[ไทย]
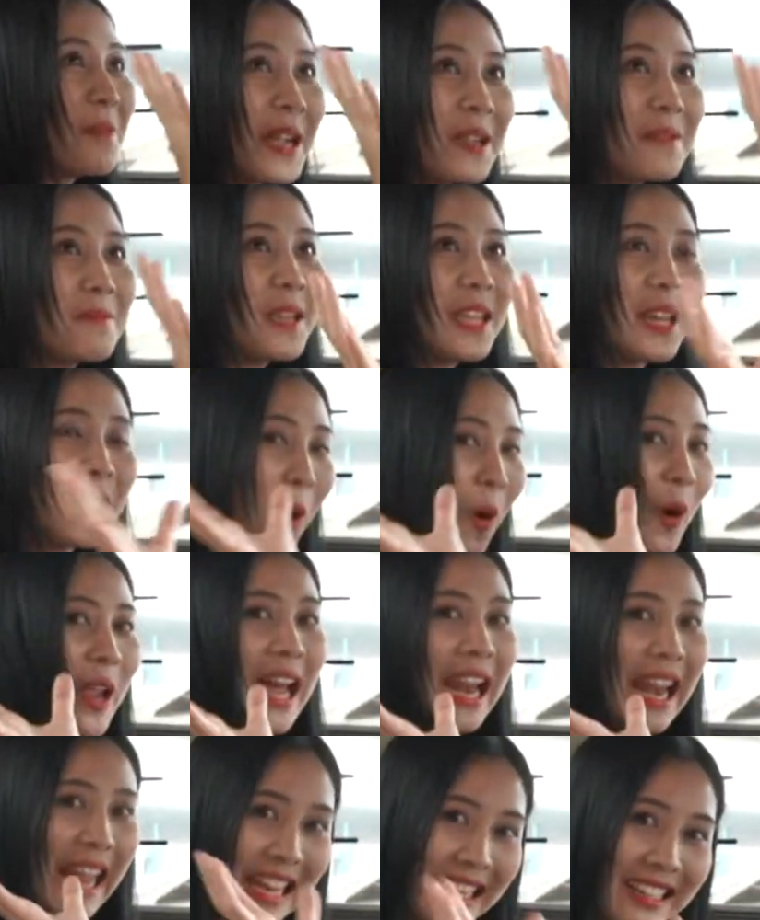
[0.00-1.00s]
ไม่มีรอย
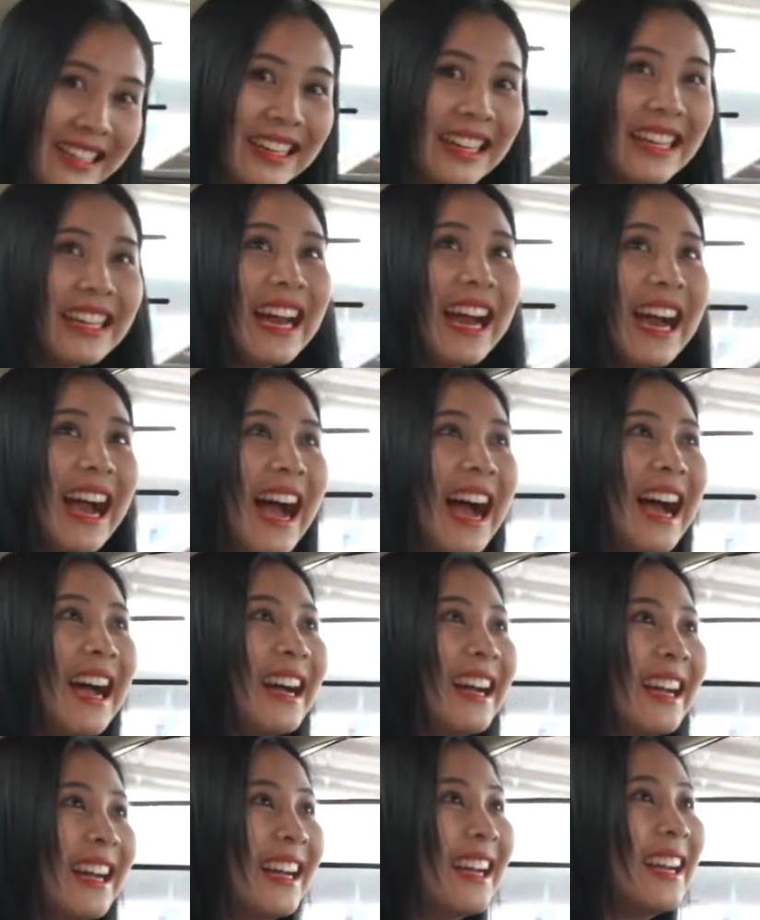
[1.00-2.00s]
อะไรเลยนะคะ
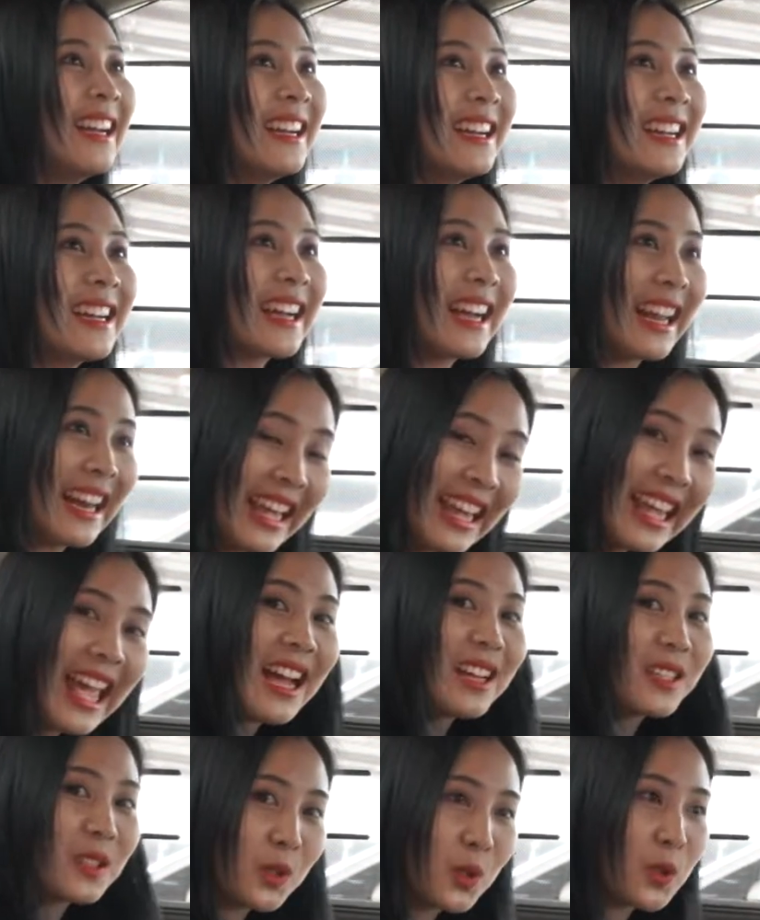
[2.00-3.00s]
เกลี้ย
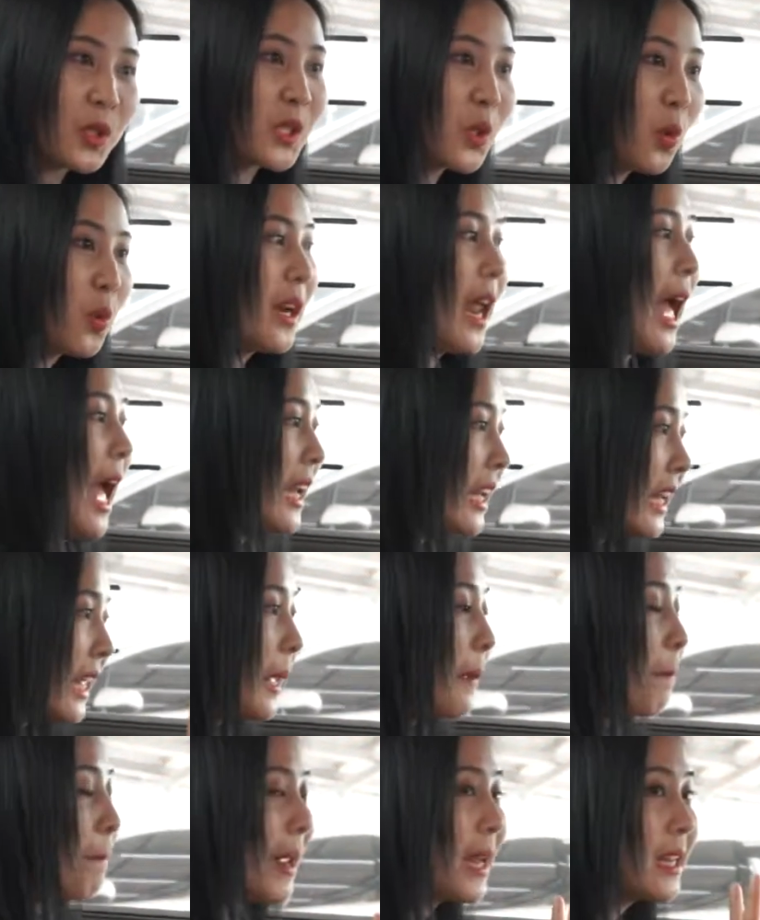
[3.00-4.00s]
งสุดๆอัน
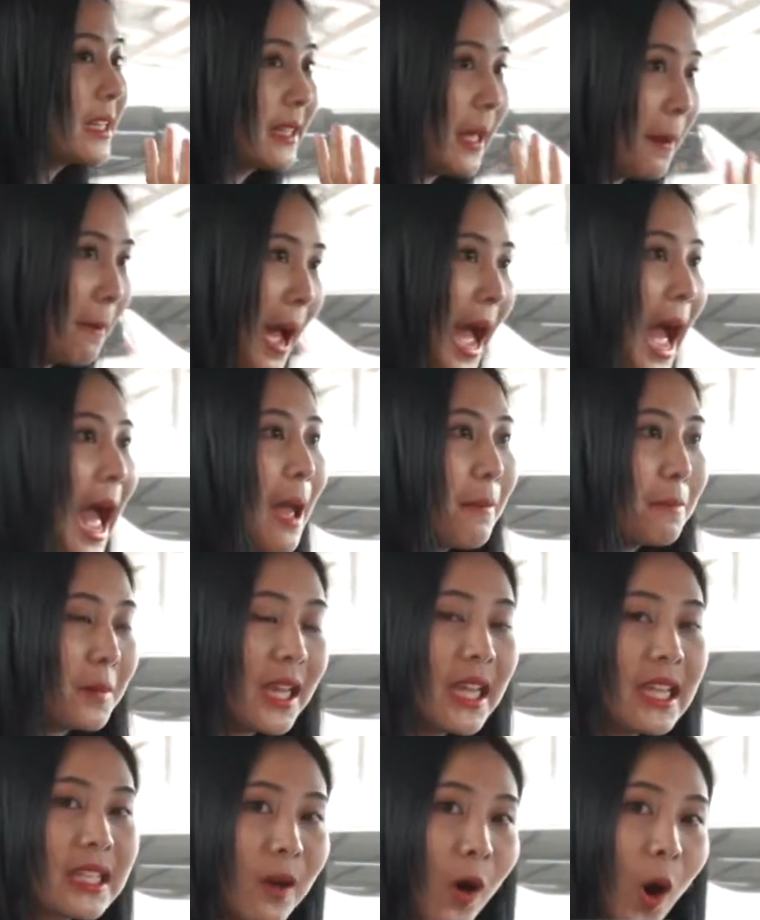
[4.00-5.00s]
นี้เป็นสภาพ
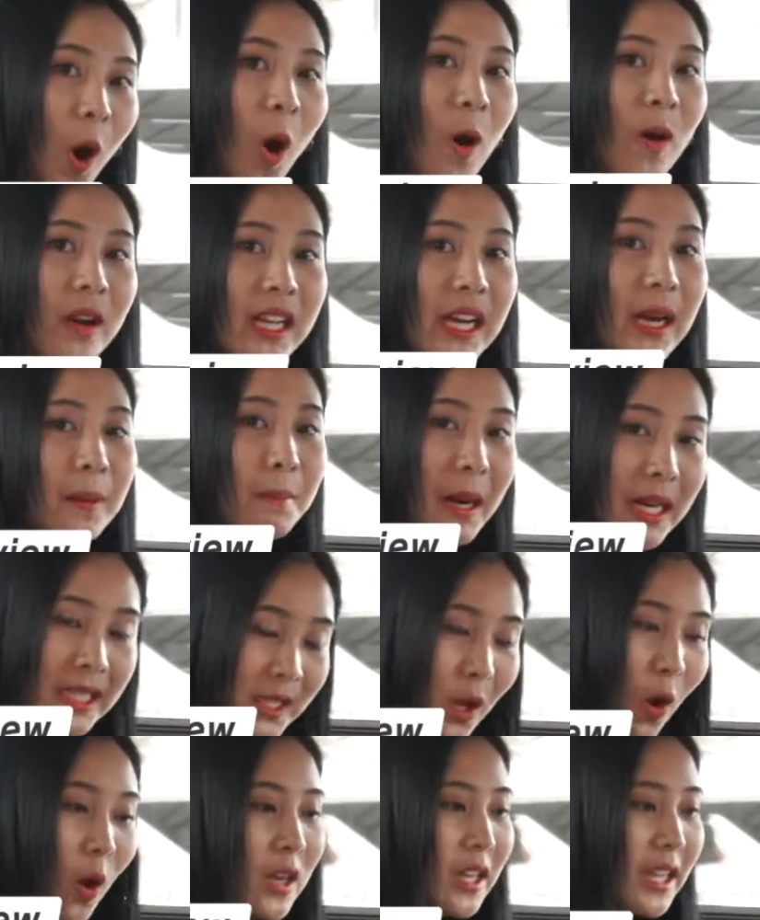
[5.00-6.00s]
ที่เจ้าของเดิมมา
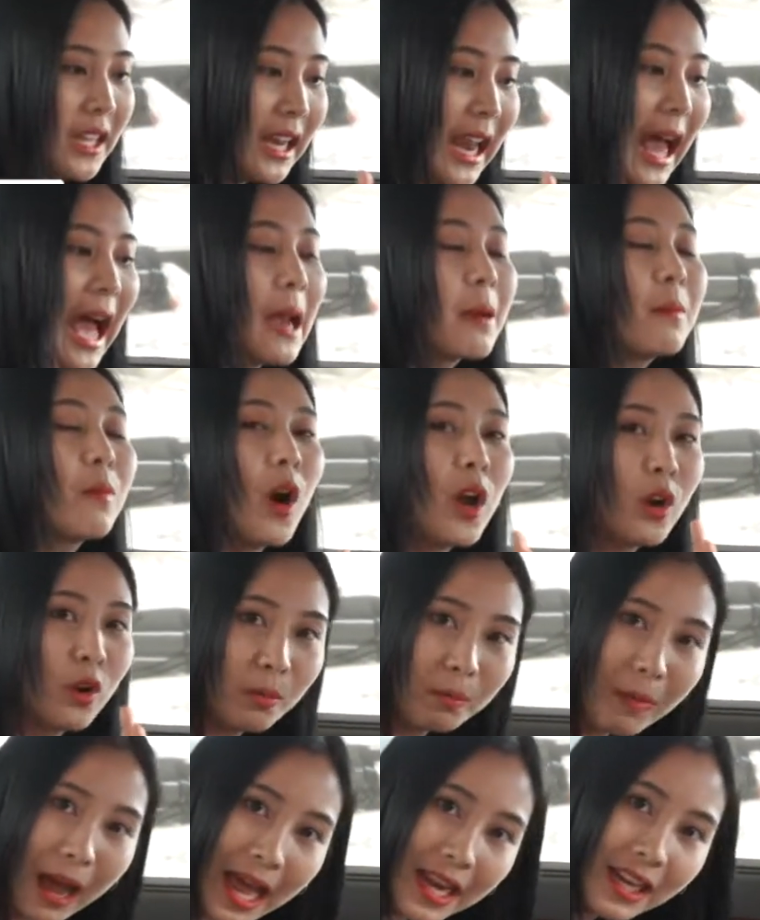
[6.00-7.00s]
จอดที่ร้านบอยร
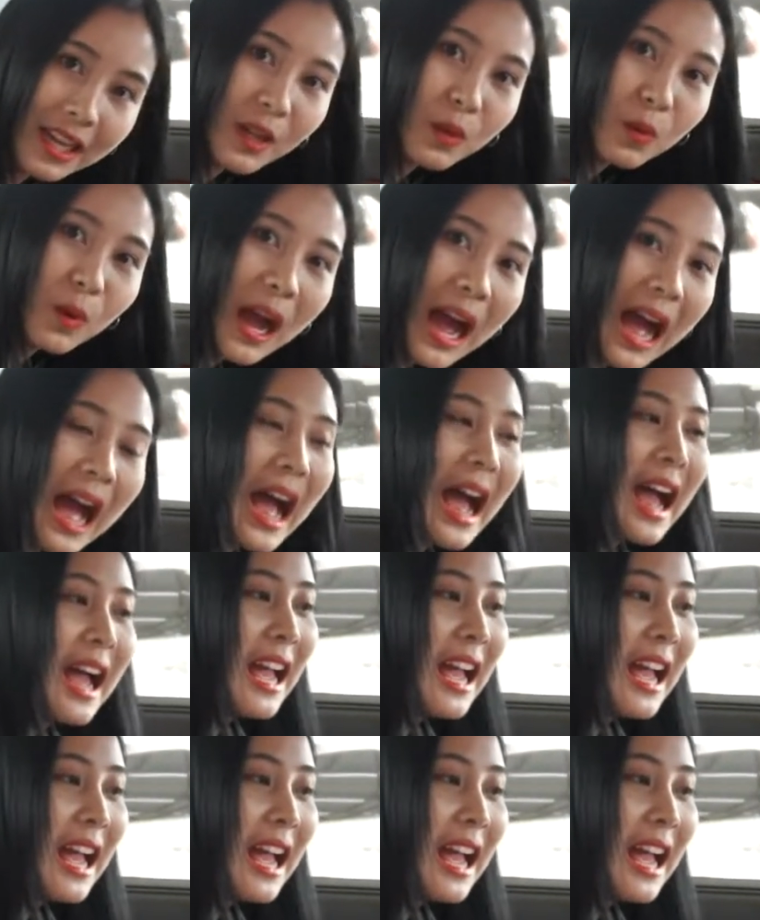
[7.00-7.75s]
ถบ้านเลยลูกค้า